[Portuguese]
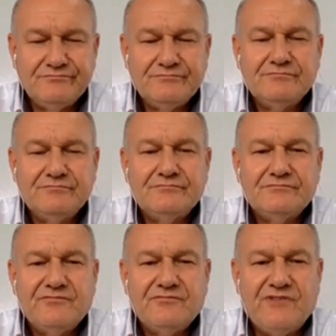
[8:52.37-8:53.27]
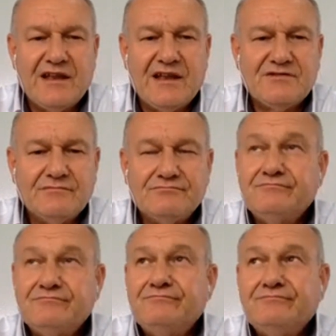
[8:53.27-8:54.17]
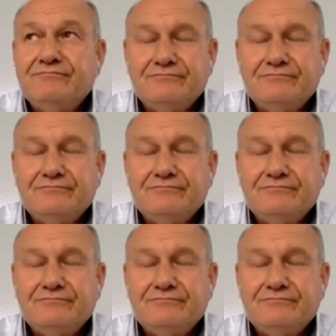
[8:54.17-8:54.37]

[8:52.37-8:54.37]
Vamos lá. Fala, João. Não,